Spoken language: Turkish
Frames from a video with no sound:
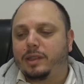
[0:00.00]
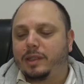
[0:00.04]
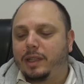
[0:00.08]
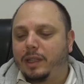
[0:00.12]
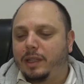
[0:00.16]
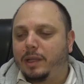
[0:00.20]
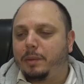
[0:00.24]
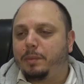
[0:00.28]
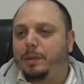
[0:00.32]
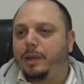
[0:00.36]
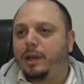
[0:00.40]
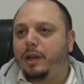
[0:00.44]
bunu
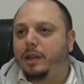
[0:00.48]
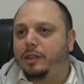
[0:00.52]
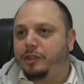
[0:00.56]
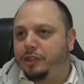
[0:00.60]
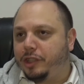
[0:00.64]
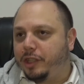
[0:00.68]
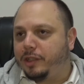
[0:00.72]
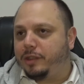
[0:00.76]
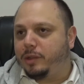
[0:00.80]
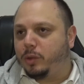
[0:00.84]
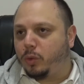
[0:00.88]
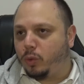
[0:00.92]
nasıl
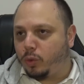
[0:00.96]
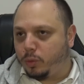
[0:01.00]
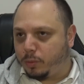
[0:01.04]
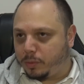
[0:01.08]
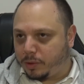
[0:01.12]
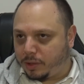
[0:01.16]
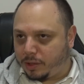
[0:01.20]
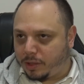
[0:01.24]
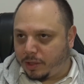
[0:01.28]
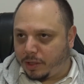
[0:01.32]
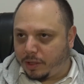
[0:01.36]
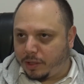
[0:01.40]
sağladıklarını
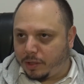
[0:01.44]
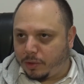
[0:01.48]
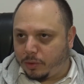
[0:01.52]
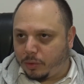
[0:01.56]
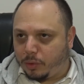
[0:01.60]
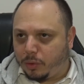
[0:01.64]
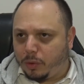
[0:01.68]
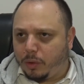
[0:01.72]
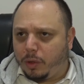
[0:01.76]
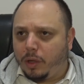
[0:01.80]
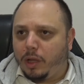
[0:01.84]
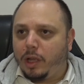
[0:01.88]

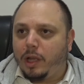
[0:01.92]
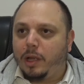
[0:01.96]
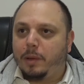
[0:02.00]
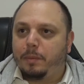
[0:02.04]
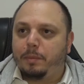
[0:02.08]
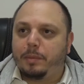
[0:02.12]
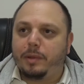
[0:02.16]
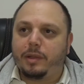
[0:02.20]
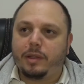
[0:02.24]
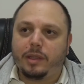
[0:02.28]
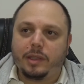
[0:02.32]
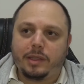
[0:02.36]
soruyoruz
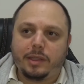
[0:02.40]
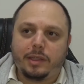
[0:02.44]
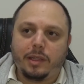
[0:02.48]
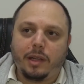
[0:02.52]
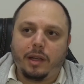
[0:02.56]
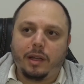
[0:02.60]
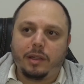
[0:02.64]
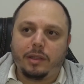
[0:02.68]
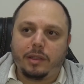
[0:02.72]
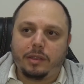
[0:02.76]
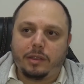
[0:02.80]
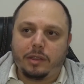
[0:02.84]
biz
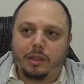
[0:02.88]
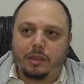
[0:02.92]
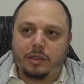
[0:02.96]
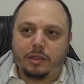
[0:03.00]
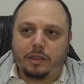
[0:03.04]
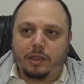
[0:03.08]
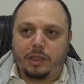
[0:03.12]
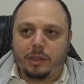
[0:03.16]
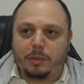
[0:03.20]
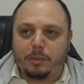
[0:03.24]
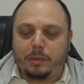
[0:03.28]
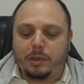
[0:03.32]
İsrail'de
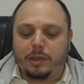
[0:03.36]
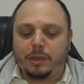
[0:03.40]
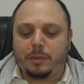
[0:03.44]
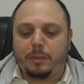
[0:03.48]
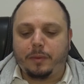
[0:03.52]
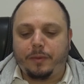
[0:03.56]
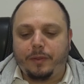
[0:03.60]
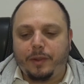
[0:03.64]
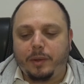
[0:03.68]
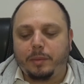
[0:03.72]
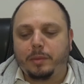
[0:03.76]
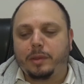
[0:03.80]
çalıştığımız
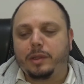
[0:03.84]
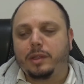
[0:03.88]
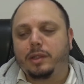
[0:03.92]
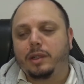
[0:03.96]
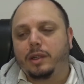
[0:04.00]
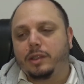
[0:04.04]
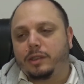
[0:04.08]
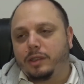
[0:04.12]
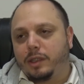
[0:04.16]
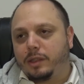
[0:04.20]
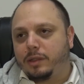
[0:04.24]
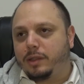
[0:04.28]
bir firmanın
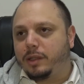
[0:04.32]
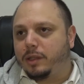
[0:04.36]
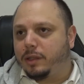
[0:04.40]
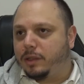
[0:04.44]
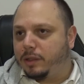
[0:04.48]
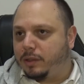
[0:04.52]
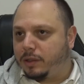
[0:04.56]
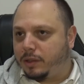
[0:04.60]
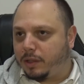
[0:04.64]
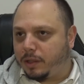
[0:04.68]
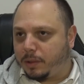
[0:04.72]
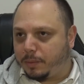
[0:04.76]

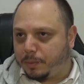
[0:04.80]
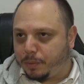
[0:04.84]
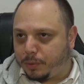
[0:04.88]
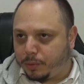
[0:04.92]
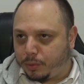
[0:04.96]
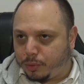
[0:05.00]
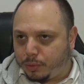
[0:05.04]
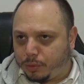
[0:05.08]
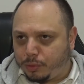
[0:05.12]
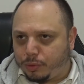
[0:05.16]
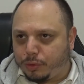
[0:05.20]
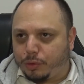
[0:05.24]
acentalığını da
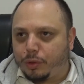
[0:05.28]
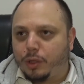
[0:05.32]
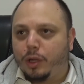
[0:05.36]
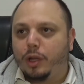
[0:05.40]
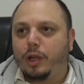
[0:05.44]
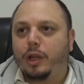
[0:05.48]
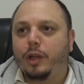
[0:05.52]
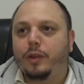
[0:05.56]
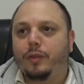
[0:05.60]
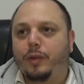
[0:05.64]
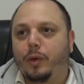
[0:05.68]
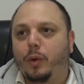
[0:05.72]
yapıyoruz.
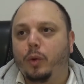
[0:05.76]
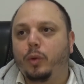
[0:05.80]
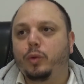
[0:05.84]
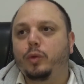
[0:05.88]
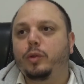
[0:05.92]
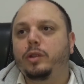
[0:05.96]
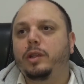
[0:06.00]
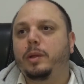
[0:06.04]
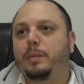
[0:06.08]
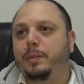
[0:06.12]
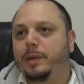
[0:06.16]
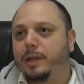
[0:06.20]
Ve
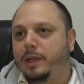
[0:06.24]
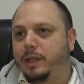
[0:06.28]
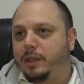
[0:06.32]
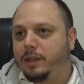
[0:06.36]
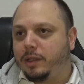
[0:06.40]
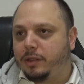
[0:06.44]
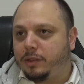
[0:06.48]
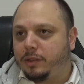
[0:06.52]
onunla birlikte